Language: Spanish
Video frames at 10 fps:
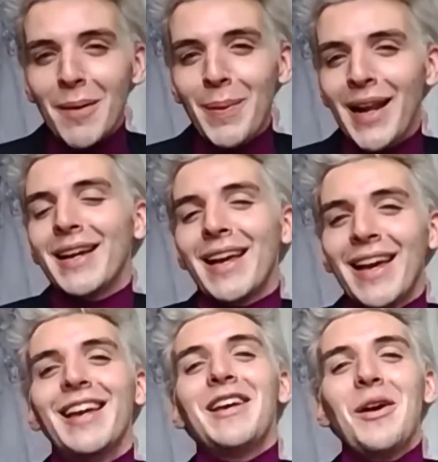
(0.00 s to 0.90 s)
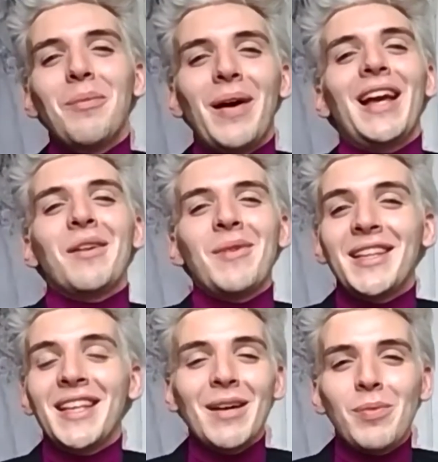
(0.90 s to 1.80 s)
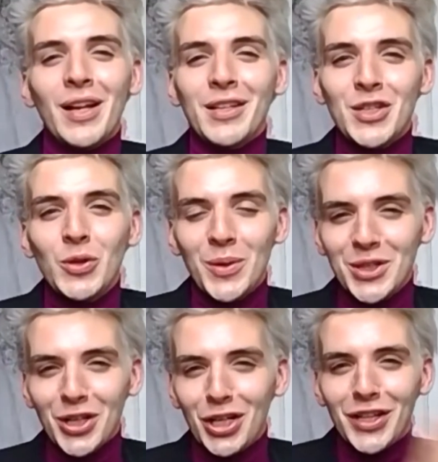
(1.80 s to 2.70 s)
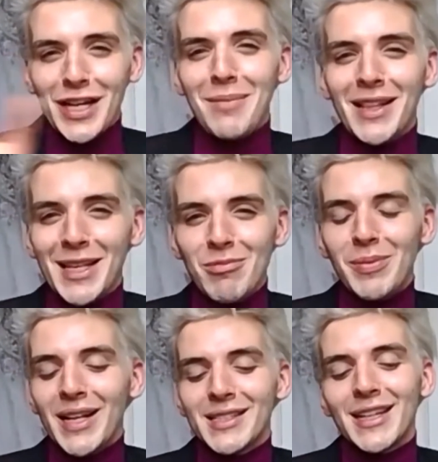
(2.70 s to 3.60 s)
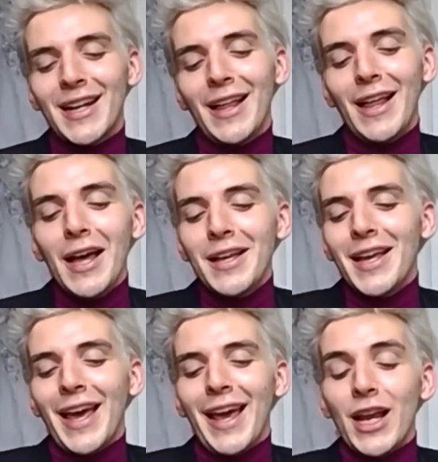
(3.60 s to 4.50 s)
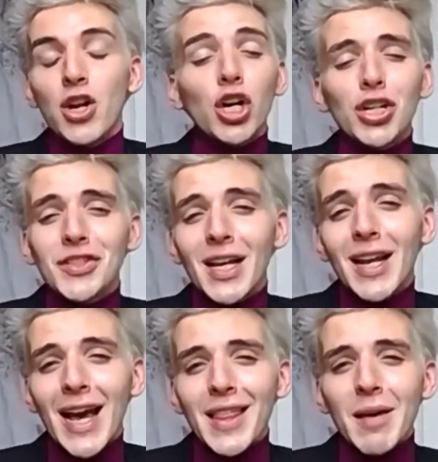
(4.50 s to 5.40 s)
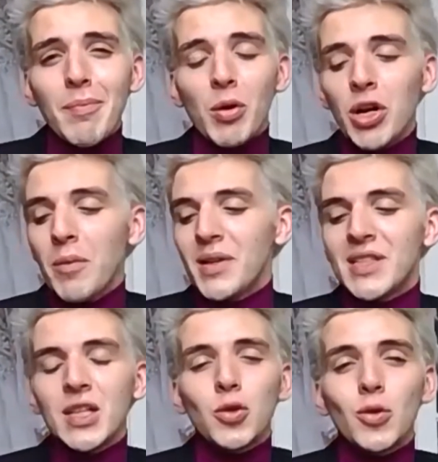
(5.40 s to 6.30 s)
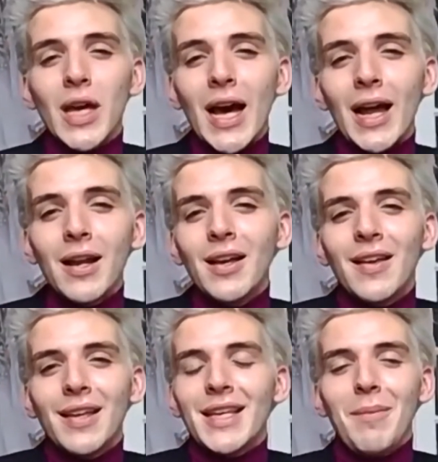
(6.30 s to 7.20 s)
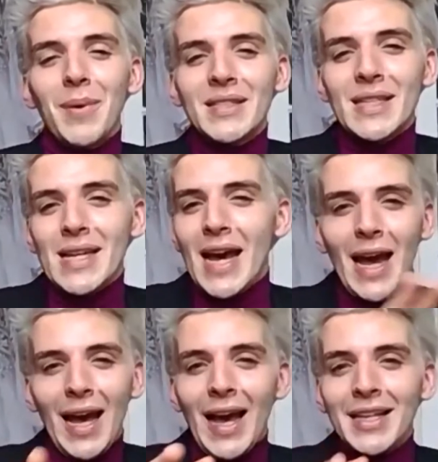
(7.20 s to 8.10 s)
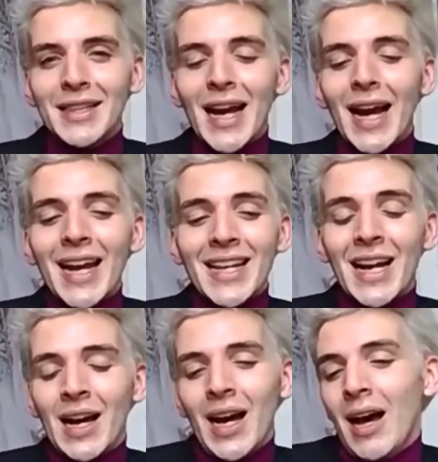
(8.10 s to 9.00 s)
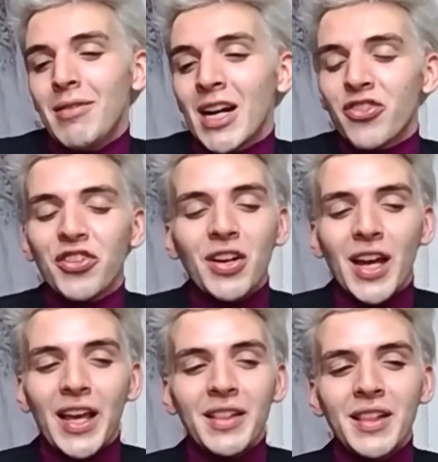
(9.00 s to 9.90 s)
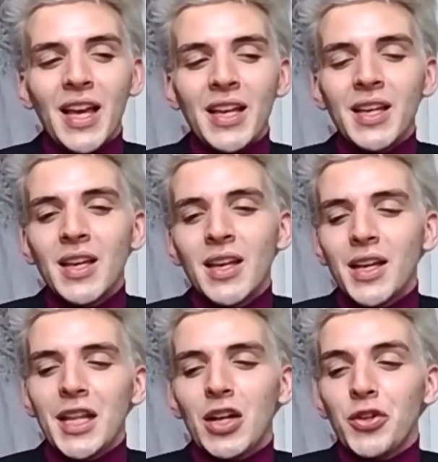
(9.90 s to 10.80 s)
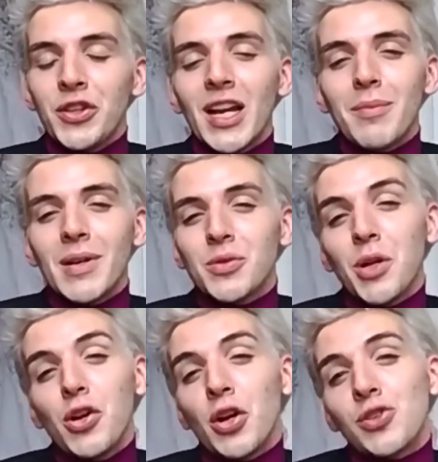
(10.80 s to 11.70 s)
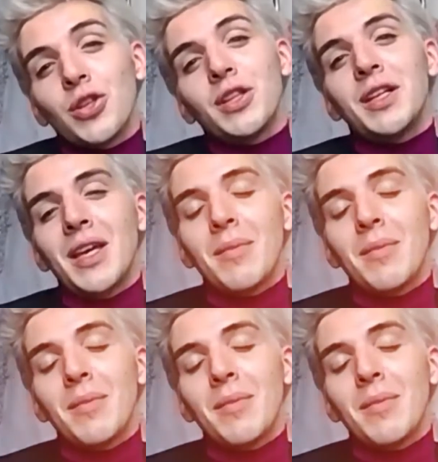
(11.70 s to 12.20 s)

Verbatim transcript: para que para que me entiendas, porque llegó un momento que no tenía más tiempo para hacer nada. Eh, no conocía a nadie, pero bueno, empecé a estudiar y empecé a, indagar y a, hablar con gente y, de contarles más o menos lo que yo tenía en